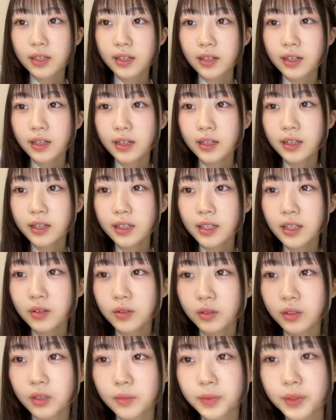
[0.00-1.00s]
唐揚げ何
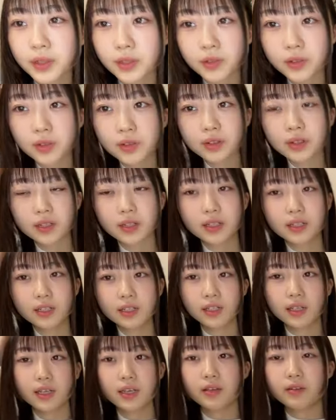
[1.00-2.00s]
個食べるの唐揚
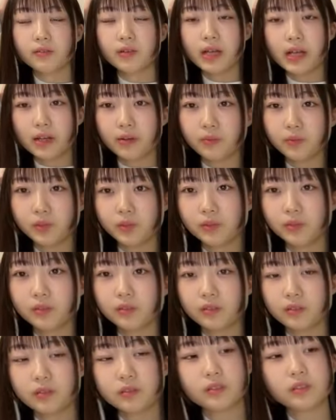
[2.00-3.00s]
げは
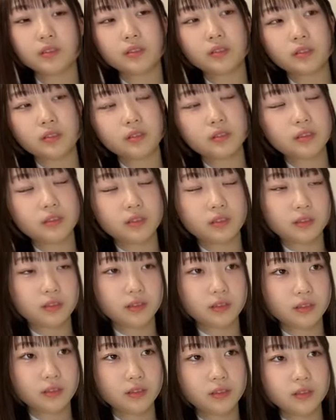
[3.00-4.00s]
も
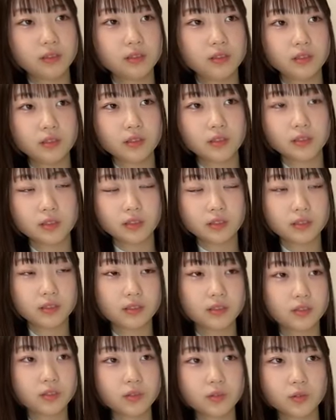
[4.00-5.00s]
う
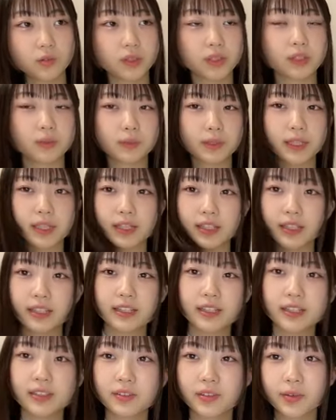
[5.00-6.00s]
10個は食べたい
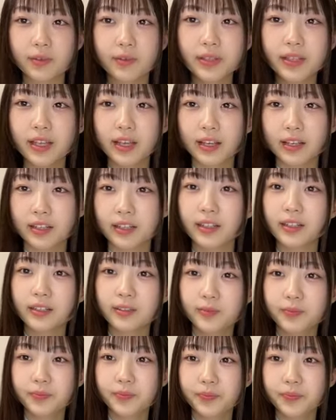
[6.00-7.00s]
食べれないかな
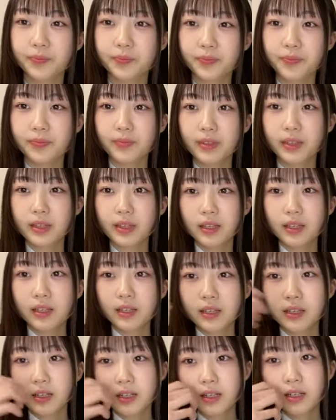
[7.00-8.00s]

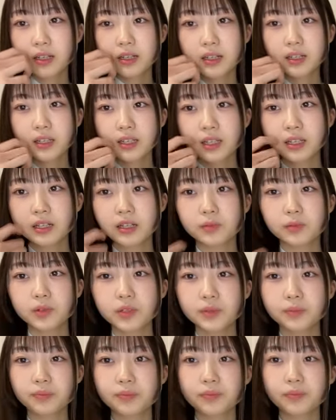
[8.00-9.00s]
唐揚げ以外はも
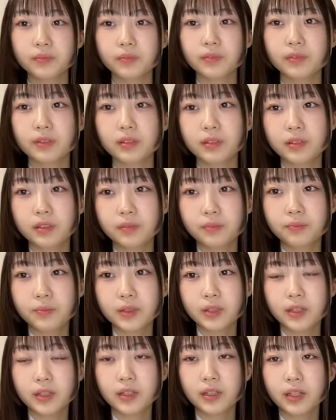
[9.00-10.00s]
う一
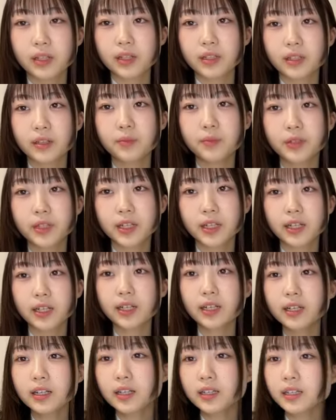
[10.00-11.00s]
品何かえもうなんか唐
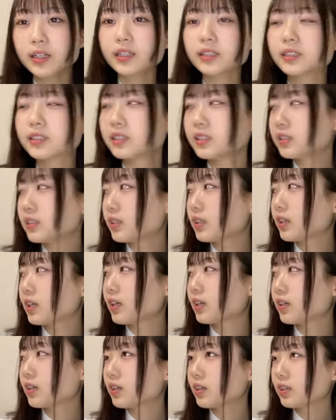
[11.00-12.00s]
揚げが好きすぎて唐
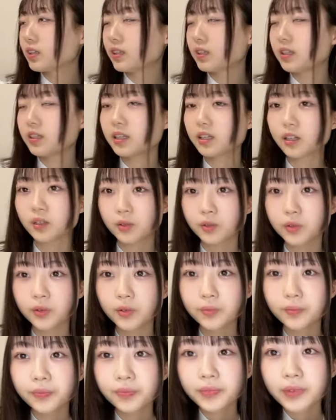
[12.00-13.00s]
揚げって聞いたけど
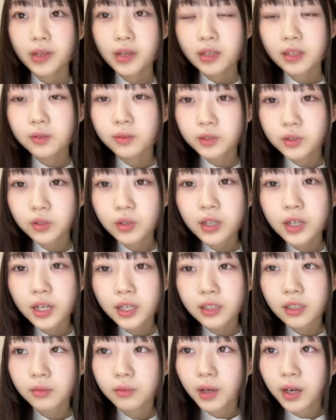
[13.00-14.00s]
でもそれ以外
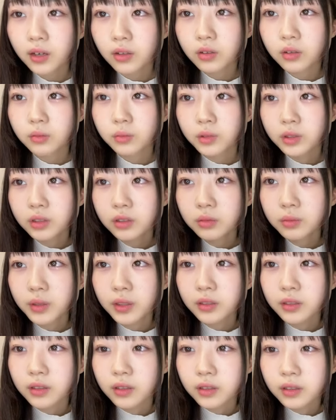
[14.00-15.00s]
多分あると思ういつもあ
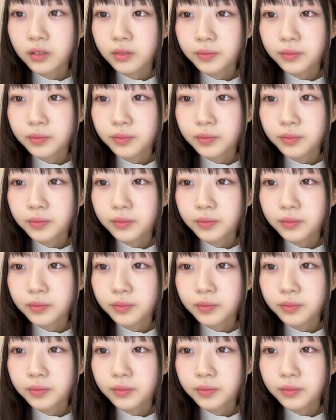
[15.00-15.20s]
るからい